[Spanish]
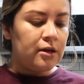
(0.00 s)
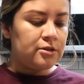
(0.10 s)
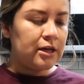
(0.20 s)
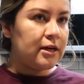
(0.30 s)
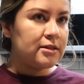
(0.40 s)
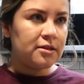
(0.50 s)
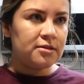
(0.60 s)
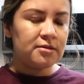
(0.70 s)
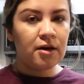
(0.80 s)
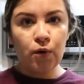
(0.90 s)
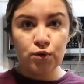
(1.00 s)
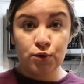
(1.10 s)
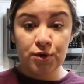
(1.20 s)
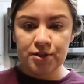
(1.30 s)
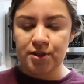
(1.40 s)
Chicas, ya estaba
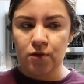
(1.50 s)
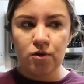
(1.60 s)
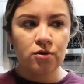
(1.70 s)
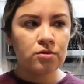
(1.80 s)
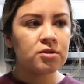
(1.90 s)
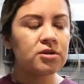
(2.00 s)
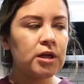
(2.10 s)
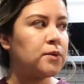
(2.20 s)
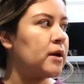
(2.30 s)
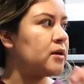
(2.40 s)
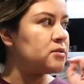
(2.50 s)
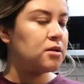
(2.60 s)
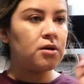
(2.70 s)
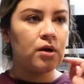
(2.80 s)
oscureciendo, entonces ya no alcancé